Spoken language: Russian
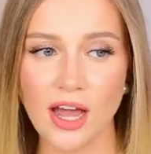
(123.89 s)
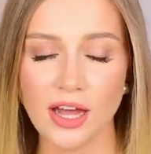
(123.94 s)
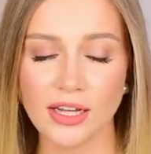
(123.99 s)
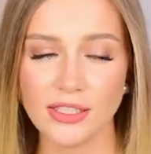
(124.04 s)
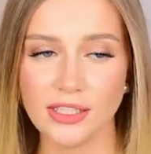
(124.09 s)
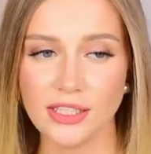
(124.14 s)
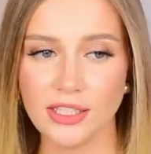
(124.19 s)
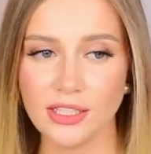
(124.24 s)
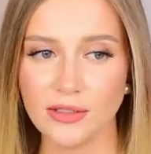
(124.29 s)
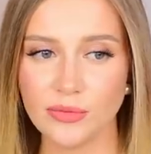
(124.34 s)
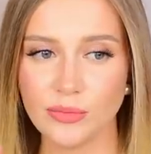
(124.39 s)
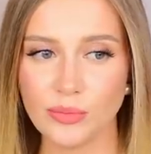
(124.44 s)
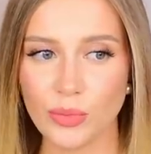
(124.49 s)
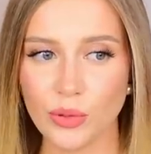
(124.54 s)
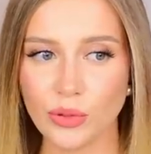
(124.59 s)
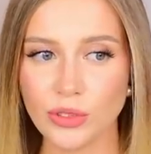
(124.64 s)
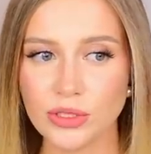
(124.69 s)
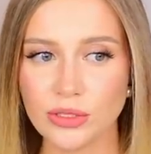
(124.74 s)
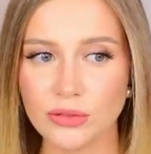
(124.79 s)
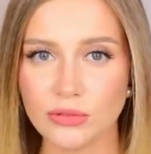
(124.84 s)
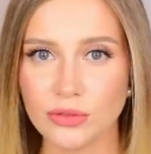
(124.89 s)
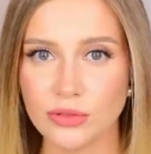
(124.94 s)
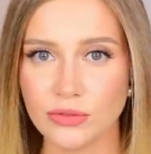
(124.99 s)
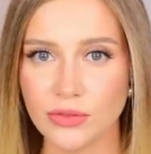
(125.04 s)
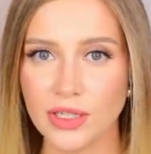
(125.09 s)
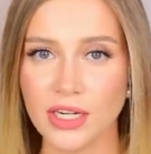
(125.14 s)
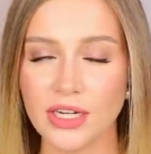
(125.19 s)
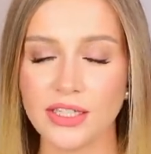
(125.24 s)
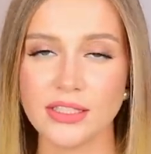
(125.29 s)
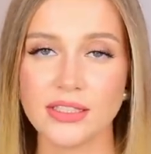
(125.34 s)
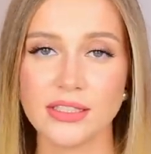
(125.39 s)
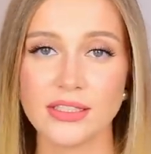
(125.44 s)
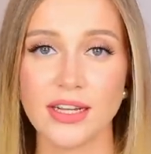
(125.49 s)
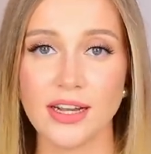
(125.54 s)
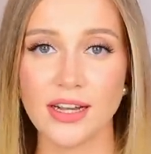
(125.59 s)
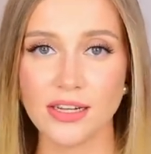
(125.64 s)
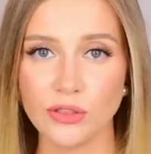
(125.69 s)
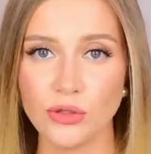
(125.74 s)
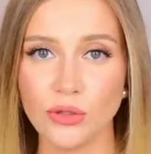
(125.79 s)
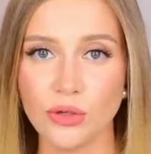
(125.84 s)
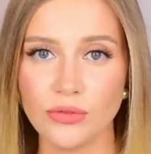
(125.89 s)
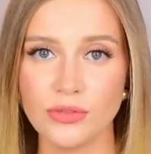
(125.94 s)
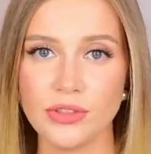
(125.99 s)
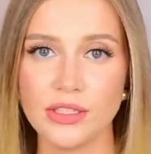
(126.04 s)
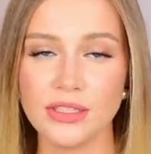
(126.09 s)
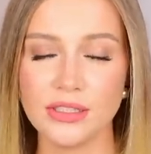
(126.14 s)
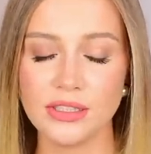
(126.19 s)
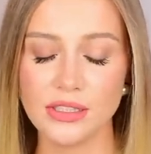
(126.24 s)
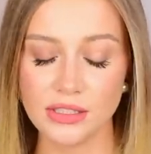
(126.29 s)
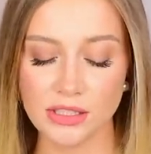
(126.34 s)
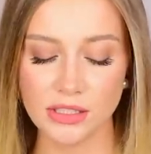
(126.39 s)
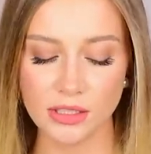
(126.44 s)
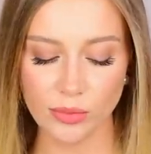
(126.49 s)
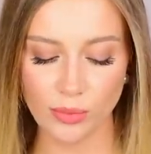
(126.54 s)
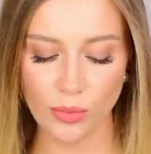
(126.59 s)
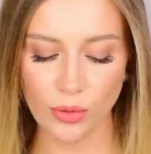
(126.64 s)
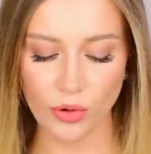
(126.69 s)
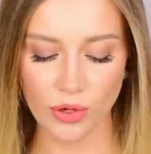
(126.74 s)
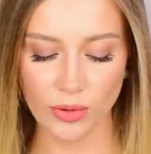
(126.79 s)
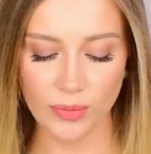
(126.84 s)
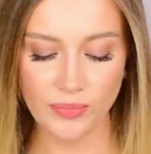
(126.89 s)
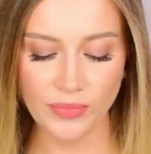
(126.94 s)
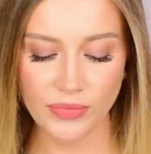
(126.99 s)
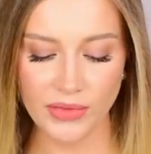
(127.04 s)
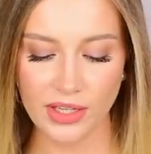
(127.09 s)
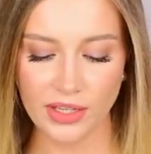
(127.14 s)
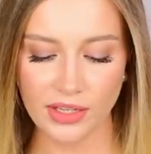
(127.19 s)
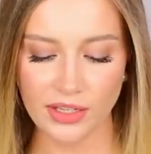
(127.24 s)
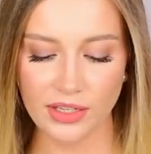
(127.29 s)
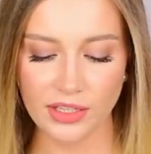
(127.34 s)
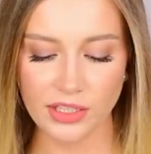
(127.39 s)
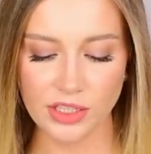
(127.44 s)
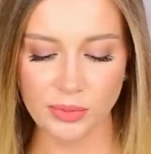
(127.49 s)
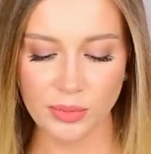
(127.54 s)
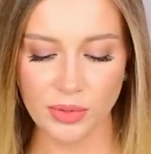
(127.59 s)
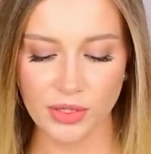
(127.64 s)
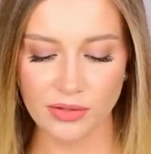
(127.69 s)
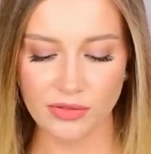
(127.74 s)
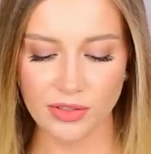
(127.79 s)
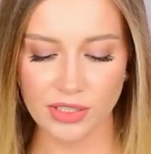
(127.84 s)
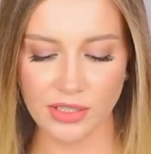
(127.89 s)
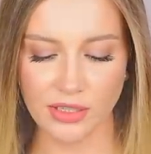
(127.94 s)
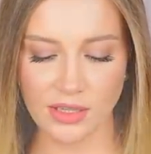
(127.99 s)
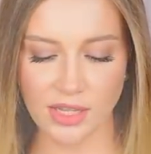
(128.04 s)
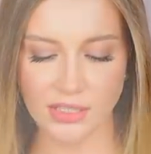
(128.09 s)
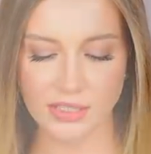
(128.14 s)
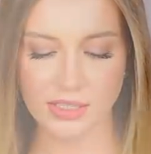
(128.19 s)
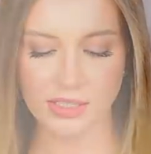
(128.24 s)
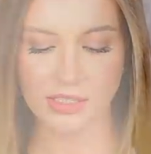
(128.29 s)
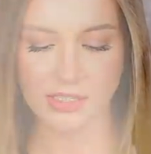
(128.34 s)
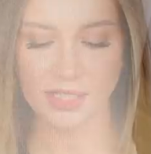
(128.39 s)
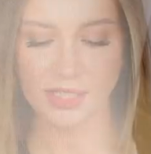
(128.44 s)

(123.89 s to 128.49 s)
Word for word: они просто вот выглядят как новые до сих пор. И теперь водолазка